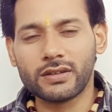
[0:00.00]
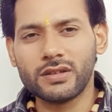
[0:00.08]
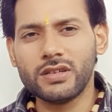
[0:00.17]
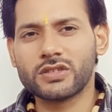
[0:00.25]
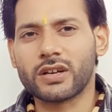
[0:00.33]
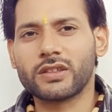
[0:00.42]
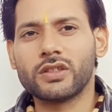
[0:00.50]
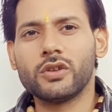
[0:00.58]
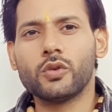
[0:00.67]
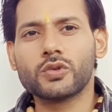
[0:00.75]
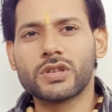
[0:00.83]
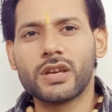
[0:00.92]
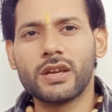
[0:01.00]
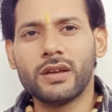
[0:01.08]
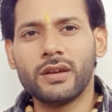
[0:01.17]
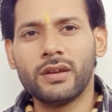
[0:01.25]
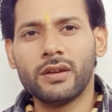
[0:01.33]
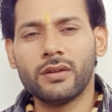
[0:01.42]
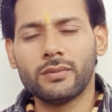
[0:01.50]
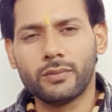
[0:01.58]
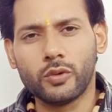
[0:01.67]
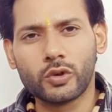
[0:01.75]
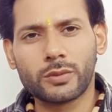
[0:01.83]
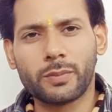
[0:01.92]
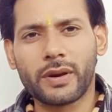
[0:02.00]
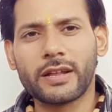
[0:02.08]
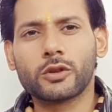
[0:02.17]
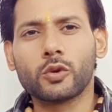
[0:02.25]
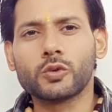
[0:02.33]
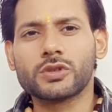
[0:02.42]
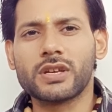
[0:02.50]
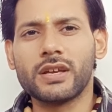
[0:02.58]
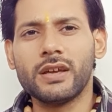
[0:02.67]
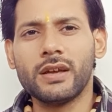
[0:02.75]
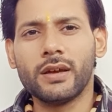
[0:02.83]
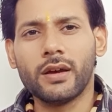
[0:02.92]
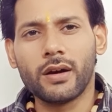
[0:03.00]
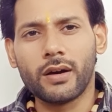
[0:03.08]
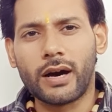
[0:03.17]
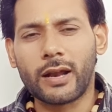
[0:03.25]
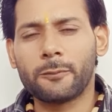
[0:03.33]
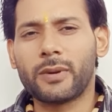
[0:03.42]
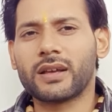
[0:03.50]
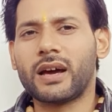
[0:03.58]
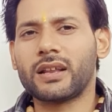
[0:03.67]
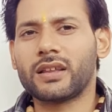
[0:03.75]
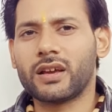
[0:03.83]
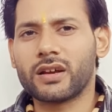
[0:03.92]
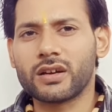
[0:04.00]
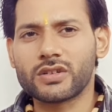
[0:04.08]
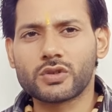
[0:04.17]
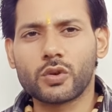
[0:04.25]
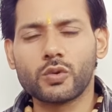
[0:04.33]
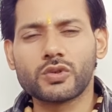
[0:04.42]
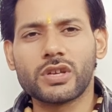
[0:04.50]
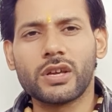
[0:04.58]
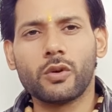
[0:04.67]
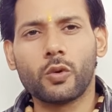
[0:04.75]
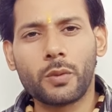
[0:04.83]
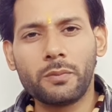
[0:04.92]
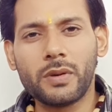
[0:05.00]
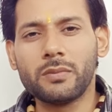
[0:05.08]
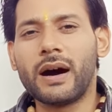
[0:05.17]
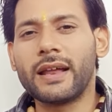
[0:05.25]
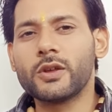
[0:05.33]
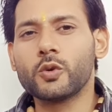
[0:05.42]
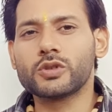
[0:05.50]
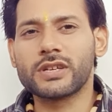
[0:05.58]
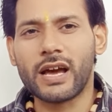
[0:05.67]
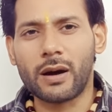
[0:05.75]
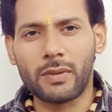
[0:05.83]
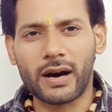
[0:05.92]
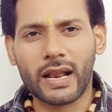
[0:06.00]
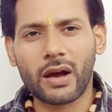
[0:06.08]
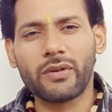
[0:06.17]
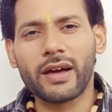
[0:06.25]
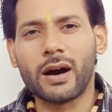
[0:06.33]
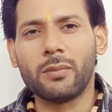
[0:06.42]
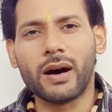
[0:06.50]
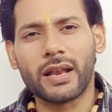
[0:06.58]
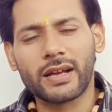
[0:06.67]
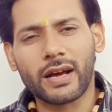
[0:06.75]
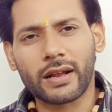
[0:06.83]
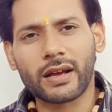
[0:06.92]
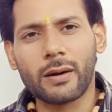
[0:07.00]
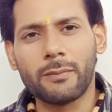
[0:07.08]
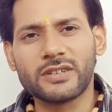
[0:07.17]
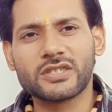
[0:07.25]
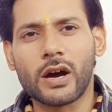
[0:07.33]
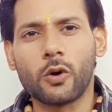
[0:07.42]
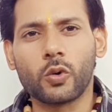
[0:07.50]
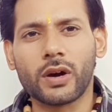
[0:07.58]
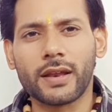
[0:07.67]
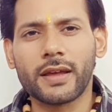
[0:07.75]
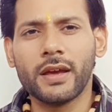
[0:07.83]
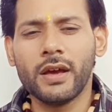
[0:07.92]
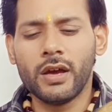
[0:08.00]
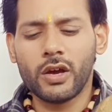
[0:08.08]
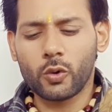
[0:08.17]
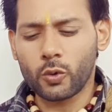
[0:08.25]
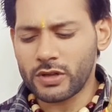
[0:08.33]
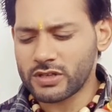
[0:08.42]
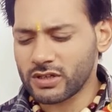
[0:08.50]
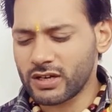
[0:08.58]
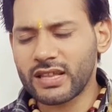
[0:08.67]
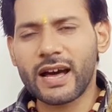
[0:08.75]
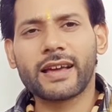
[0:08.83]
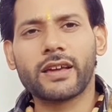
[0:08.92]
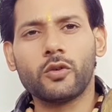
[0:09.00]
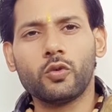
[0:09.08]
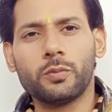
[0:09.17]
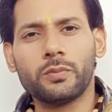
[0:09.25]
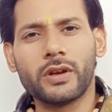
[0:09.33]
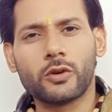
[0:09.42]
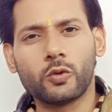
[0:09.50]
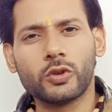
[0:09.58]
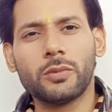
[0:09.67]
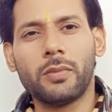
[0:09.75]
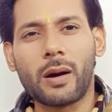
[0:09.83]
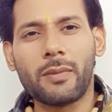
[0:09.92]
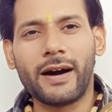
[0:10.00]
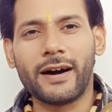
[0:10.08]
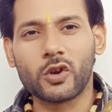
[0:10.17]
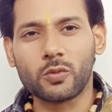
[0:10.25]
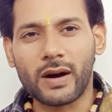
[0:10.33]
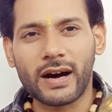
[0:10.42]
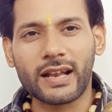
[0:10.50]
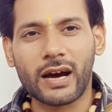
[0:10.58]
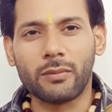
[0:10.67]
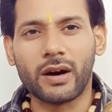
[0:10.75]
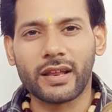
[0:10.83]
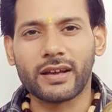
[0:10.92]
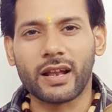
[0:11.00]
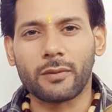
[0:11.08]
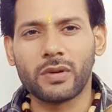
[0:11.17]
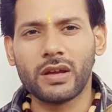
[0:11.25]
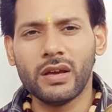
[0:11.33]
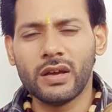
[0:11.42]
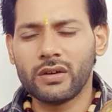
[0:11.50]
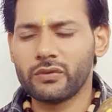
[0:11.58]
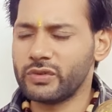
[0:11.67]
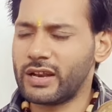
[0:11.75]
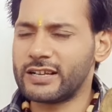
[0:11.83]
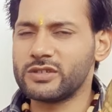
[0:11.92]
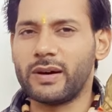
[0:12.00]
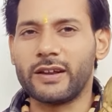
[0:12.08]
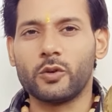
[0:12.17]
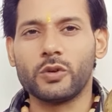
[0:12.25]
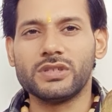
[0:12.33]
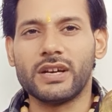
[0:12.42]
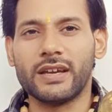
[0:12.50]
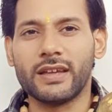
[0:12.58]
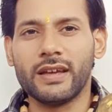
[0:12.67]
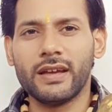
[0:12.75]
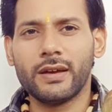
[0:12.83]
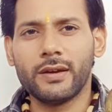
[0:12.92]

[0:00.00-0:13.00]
गंदी शक्तियों से भूत प्रेतों से हर प्रकार के कष्टों से और बीमारियों से हमारा व हमारे घर का बचाव करें और इस गदा के रूप में खुद बाबा हनुमान हमारे घर में विराजमान हो जाएं